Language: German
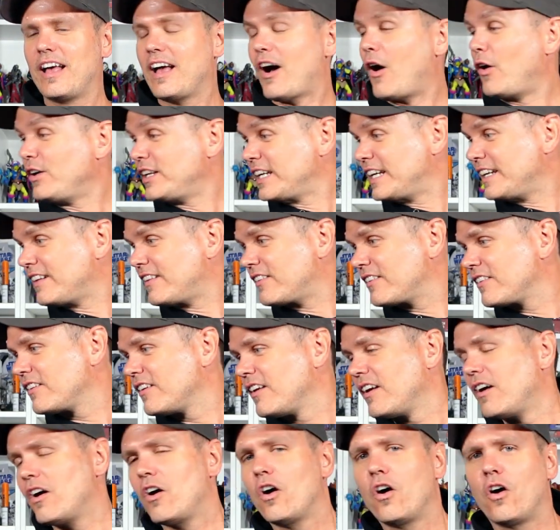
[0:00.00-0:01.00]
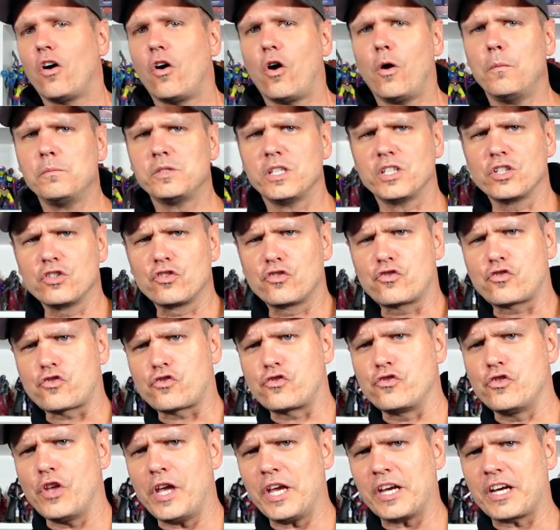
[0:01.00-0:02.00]
Heute geht es um den
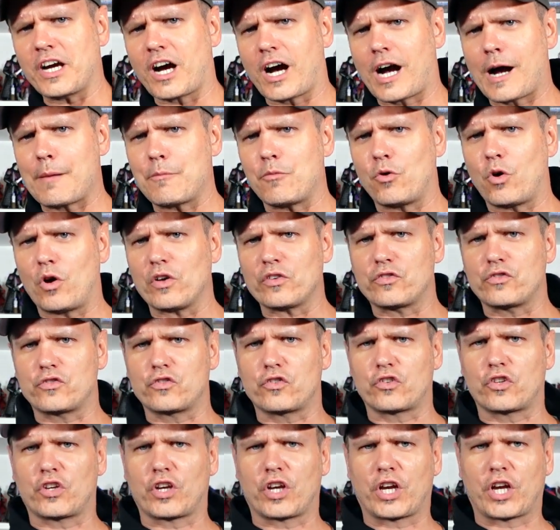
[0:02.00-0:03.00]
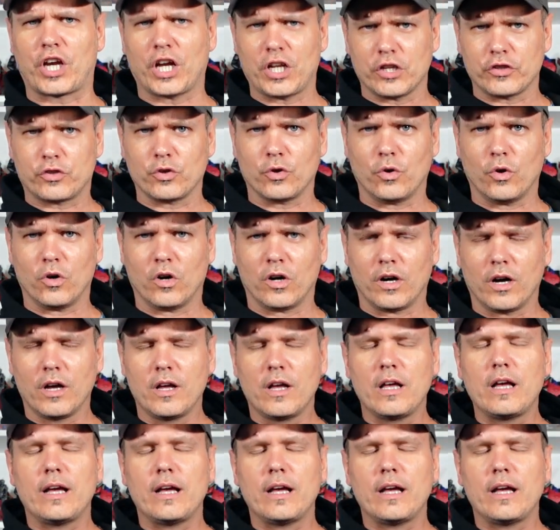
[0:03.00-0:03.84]
Snake Armor Skeletor.